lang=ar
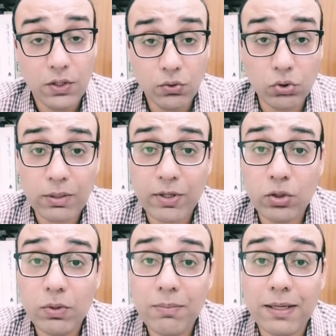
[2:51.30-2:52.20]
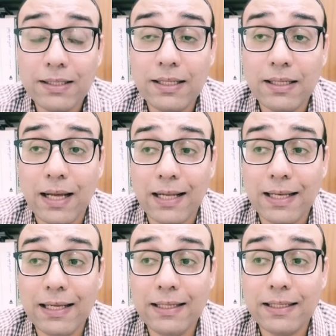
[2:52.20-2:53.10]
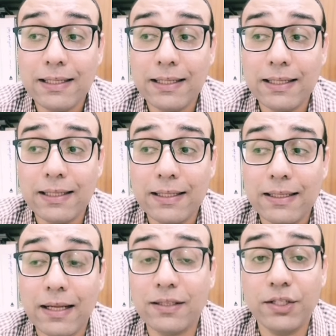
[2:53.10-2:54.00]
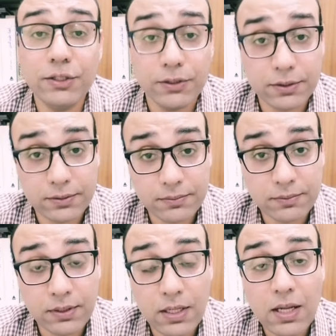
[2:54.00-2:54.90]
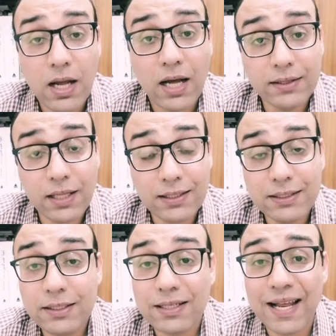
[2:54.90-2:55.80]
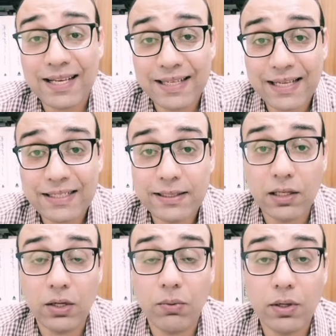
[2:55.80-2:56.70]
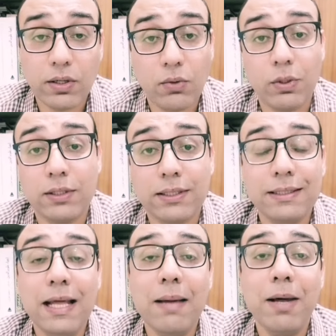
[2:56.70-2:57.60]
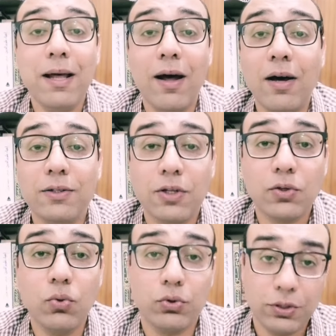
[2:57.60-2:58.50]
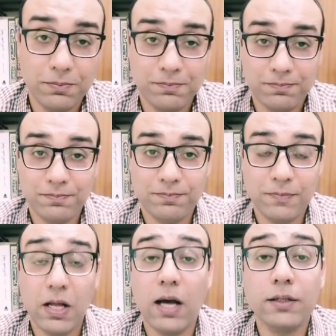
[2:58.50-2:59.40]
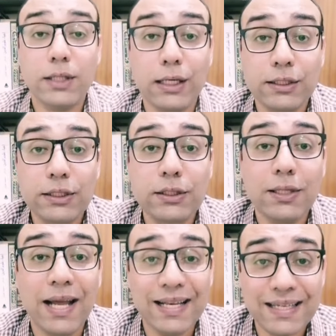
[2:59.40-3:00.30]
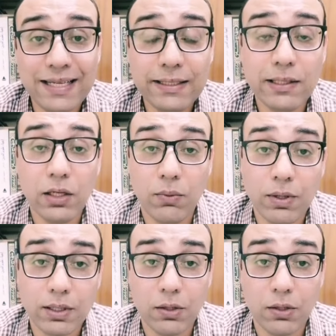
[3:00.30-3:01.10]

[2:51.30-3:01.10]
نقطة برضو مهمة جدا هنلاقي آه، آه، آه، التحضير التحضير الجيد للحوار الوطني ده بقى أخطر نقطة التحضير الجيد للحوار